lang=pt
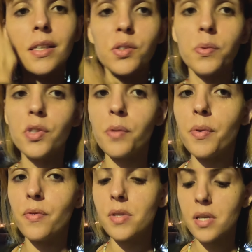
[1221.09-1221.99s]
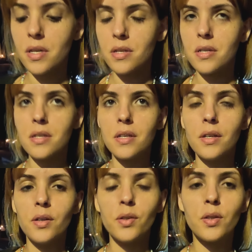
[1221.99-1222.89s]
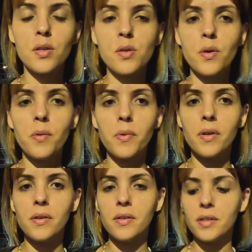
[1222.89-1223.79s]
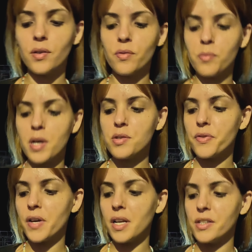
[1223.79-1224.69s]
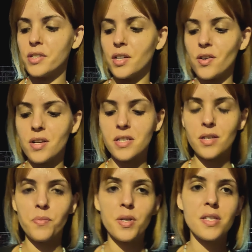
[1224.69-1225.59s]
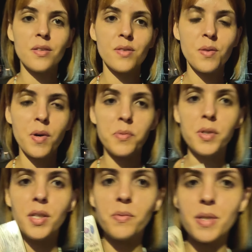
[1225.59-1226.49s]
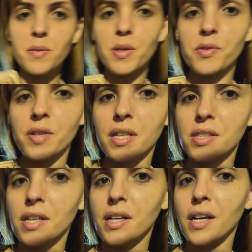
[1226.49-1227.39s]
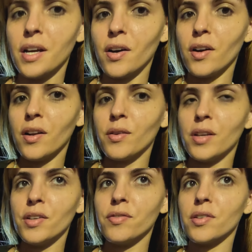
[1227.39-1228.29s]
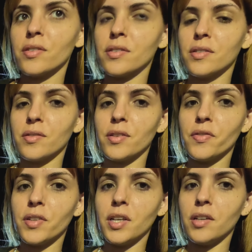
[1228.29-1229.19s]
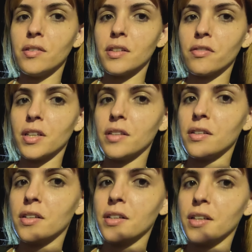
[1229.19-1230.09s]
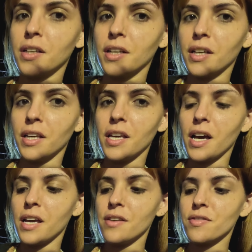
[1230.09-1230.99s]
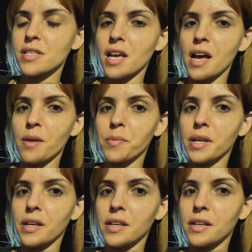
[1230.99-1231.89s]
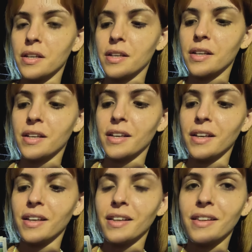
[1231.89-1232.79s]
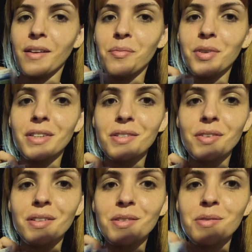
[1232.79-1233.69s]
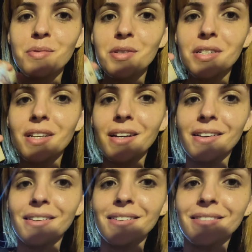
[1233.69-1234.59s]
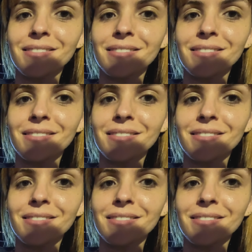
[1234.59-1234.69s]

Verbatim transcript: deixa eu mostrar pra vocês nosso imã, então, mais diferente da coleção. Pode ser não ser o mais bonito, mas o é mais diferente. Olha um livro, um livrinho, tá vendo? E aí você abre e tem muitas fotos de Montenegro.